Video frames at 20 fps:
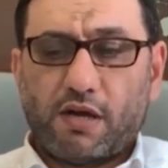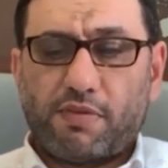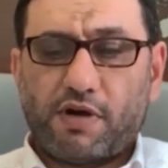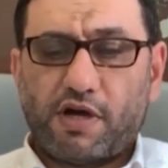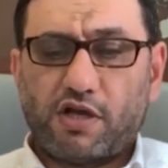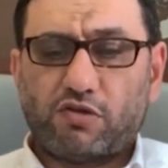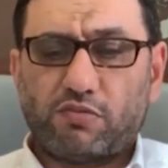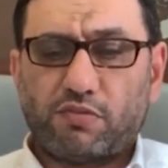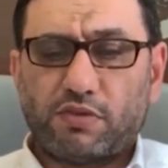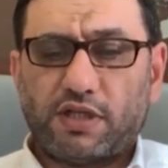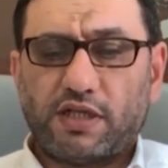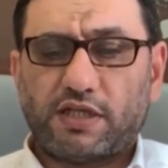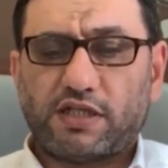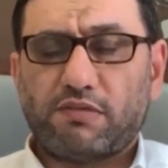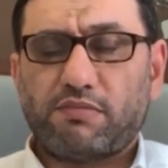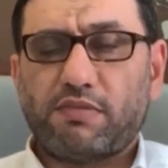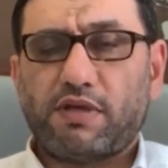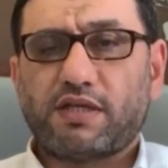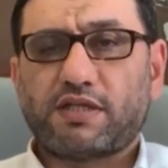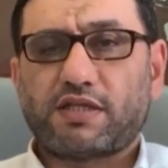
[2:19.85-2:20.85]
Поэтому для
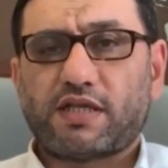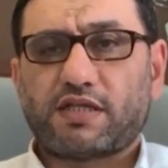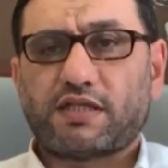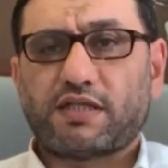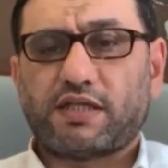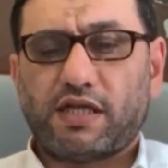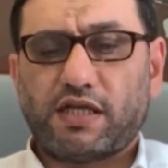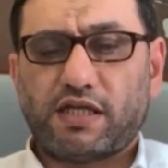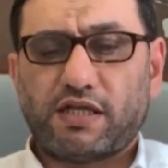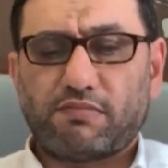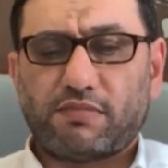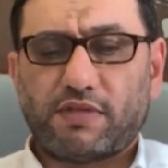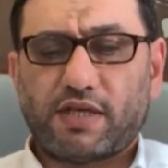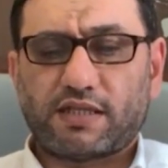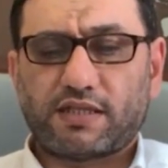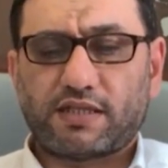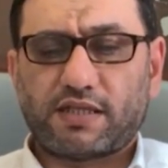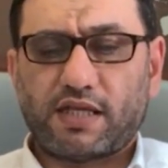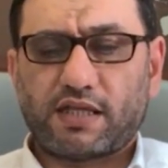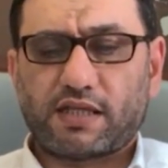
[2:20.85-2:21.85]
семей со средним
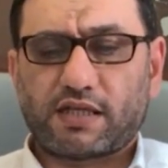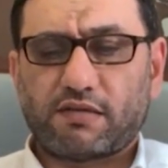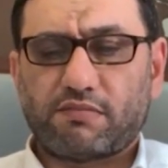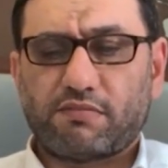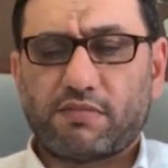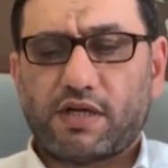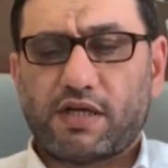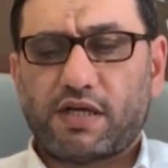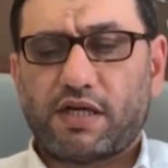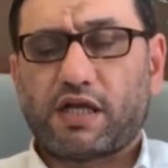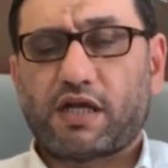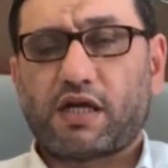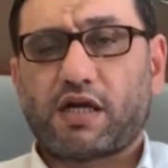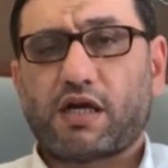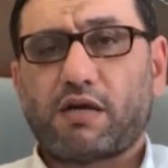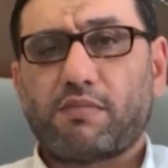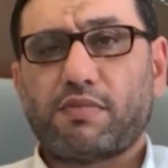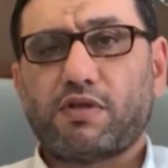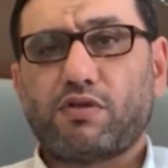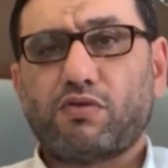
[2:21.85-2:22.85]
достатком
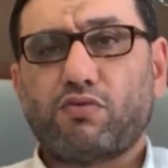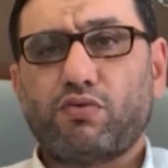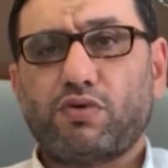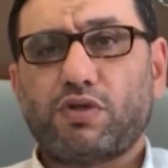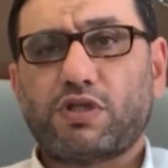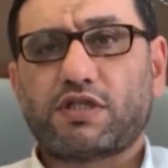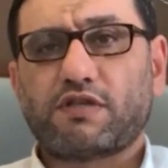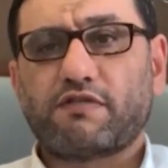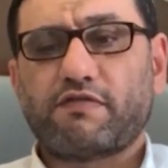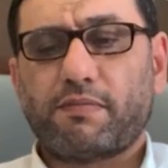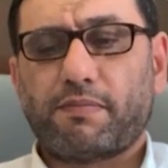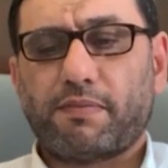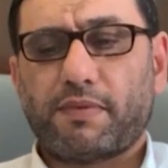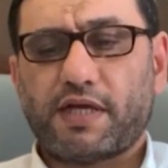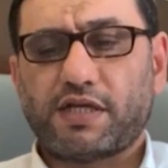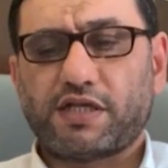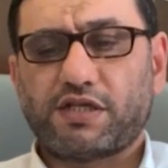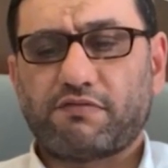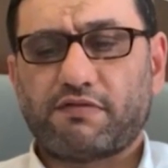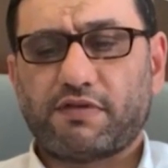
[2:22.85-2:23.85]
рекомендуется
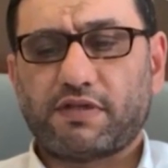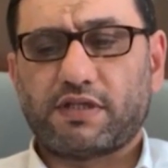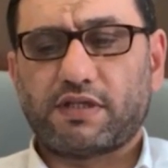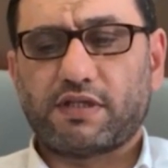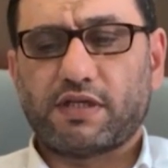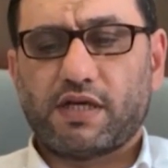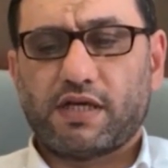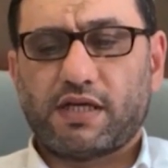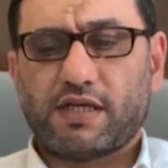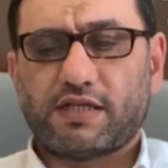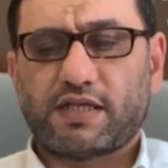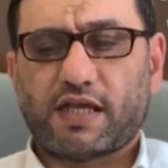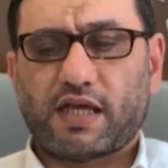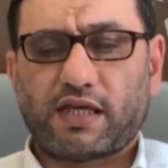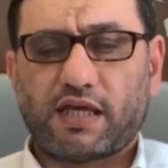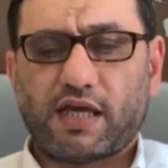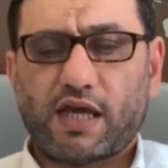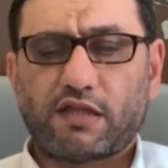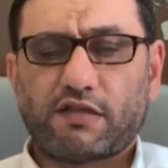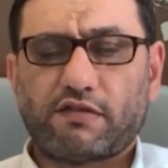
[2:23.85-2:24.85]
выплачивать
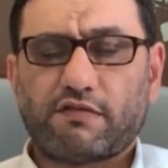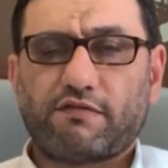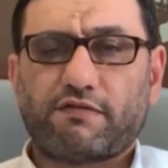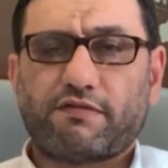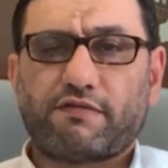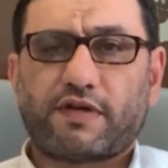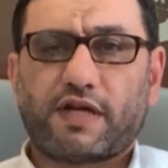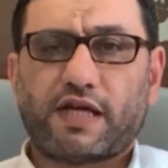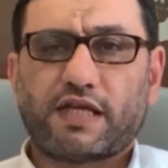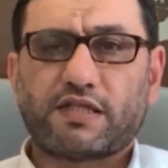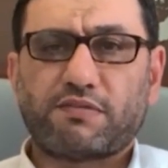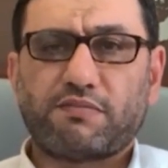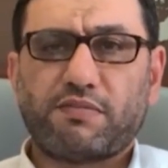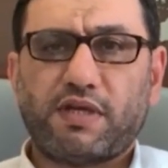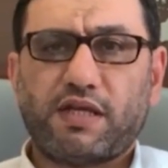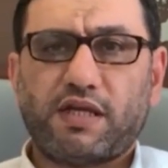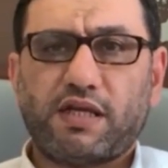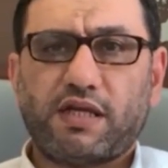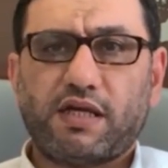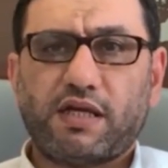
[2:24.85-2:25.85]
закят в
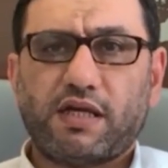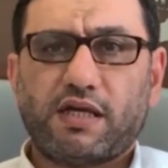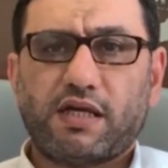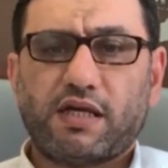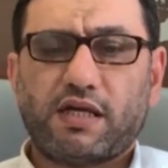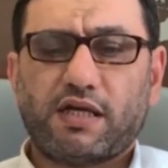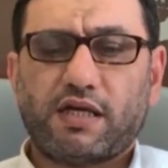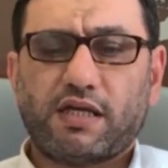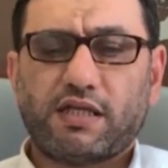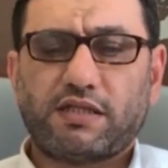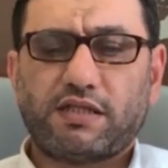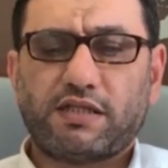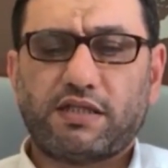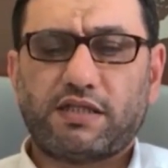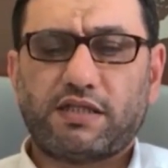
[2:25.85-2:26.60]
размере 10-15